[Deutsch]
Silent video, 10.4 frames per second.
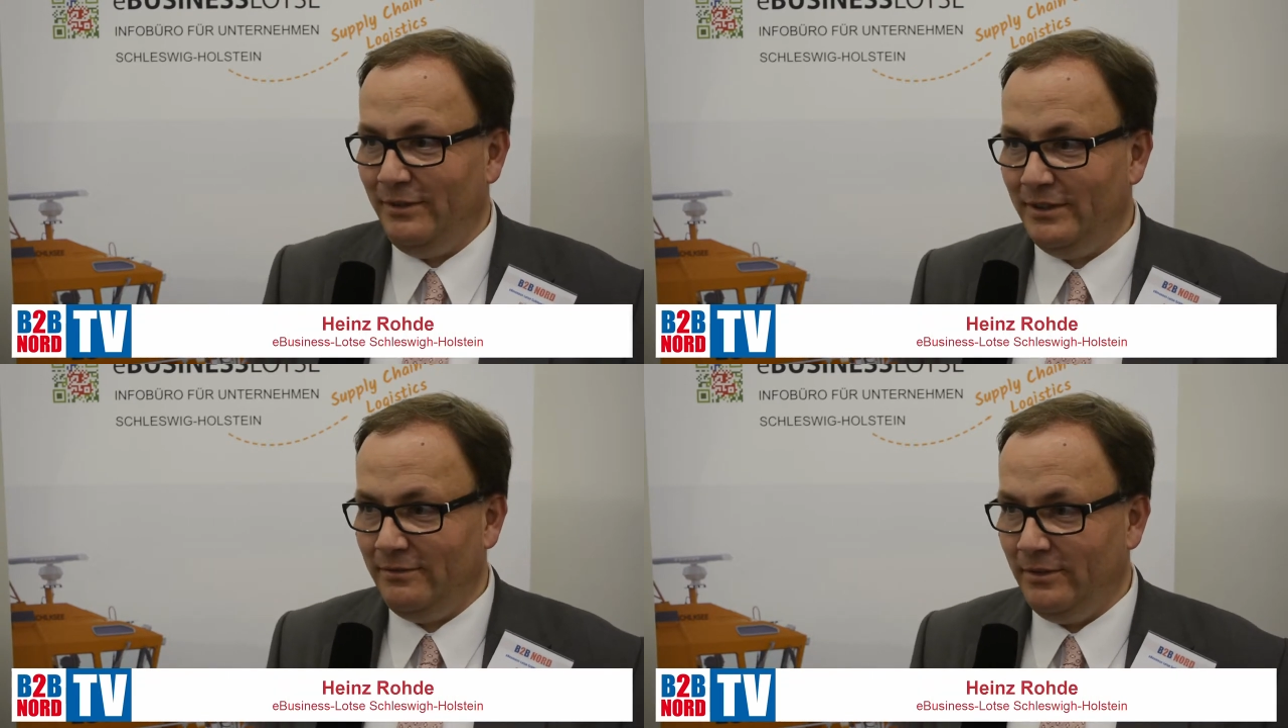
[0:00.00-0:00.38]

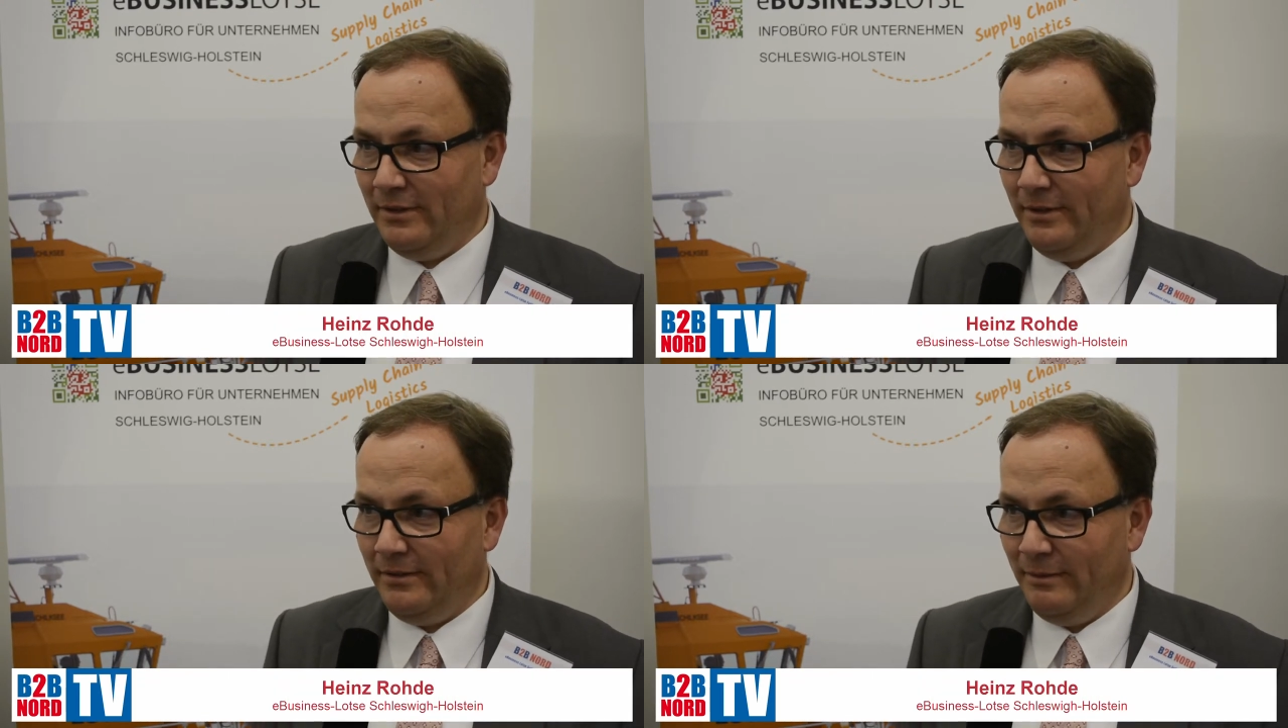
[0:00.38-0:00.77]

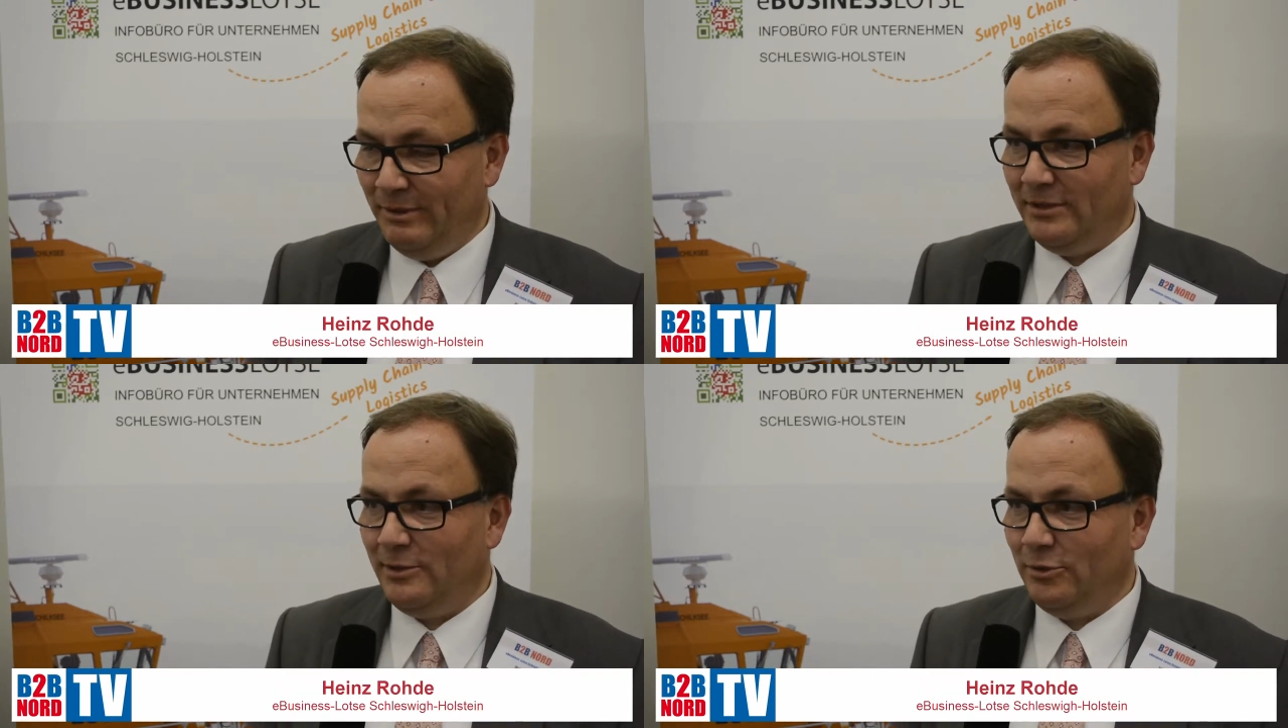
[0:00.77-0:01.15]
äh,
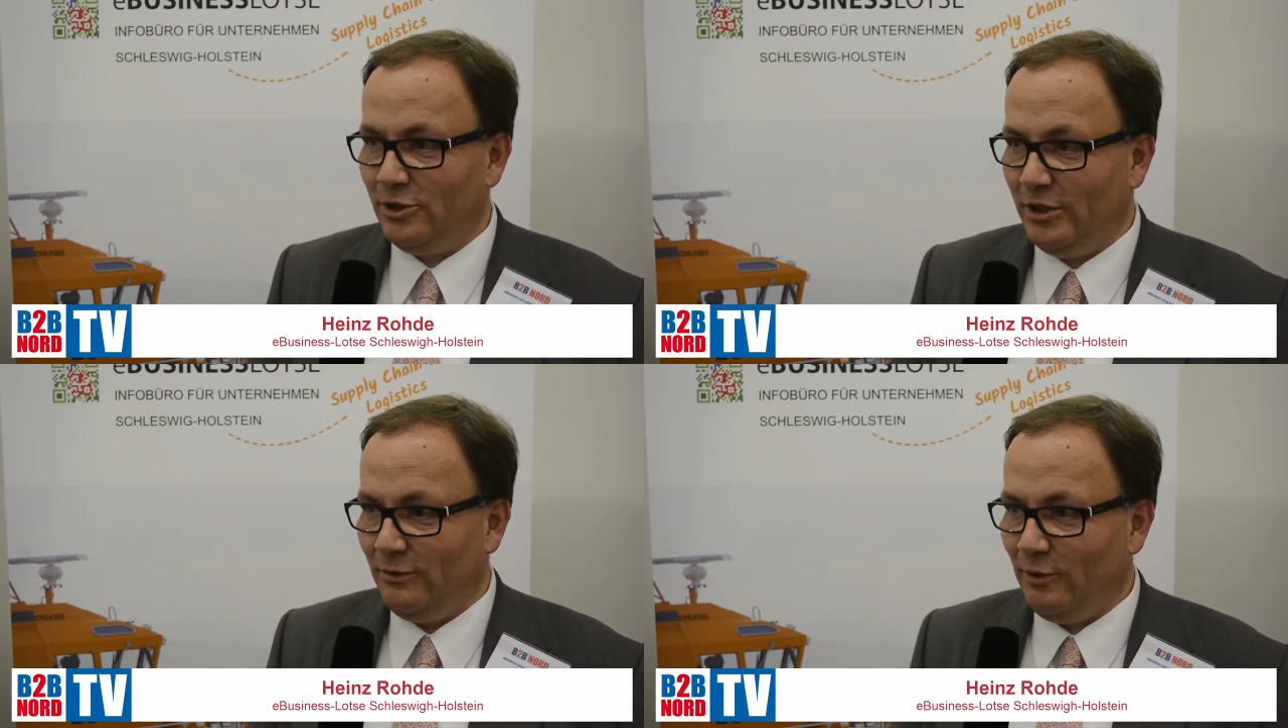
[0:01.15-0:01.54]
E-Business
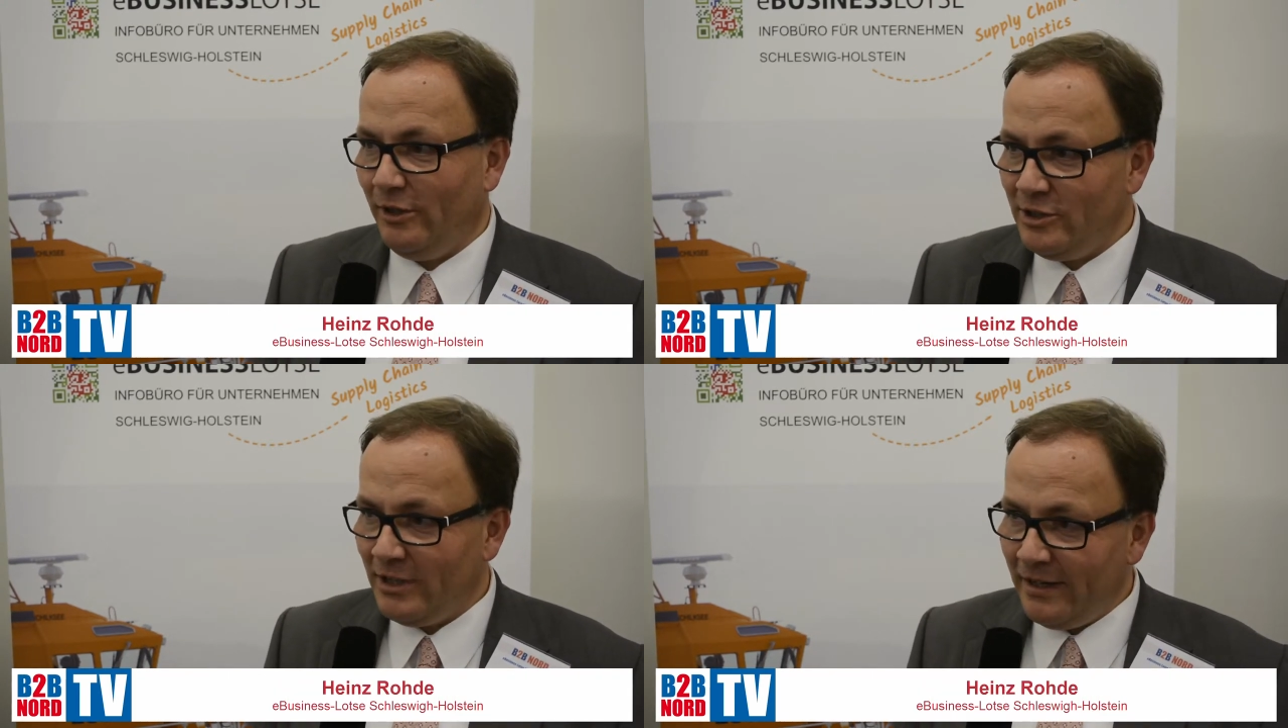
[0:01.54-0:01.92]
Lotsen
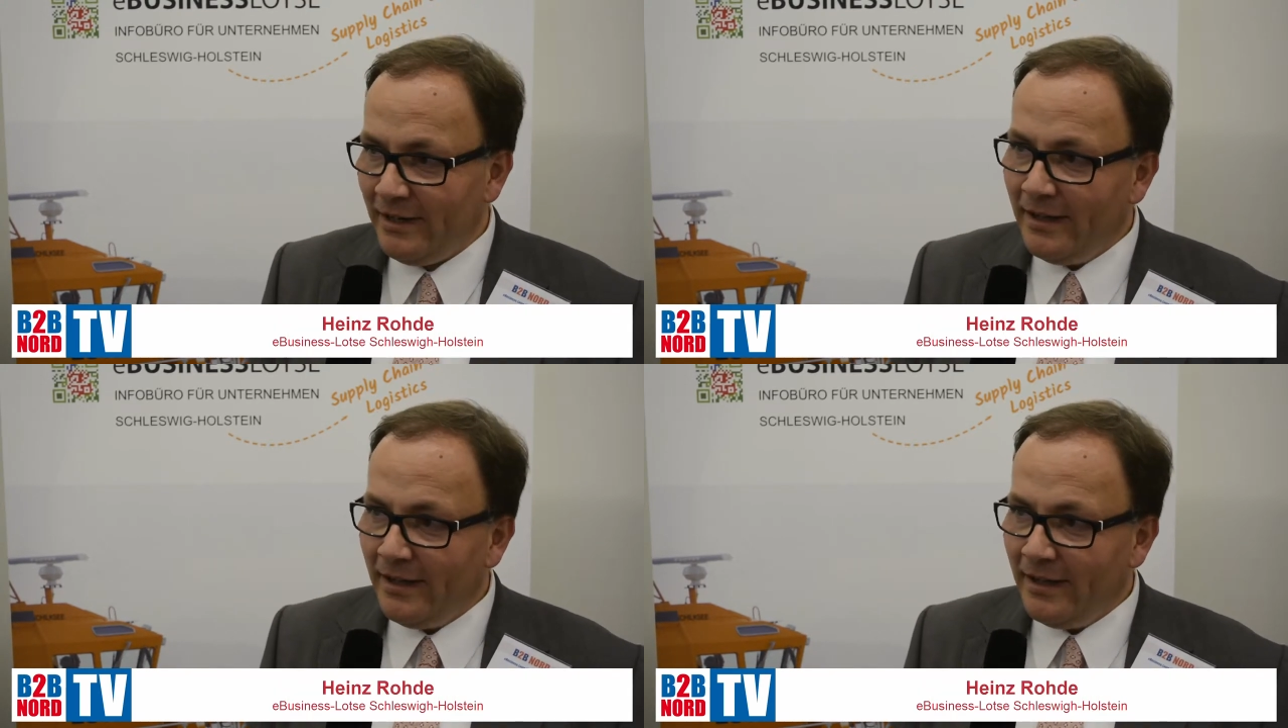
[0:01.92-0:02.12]
Schleswig-Holstein.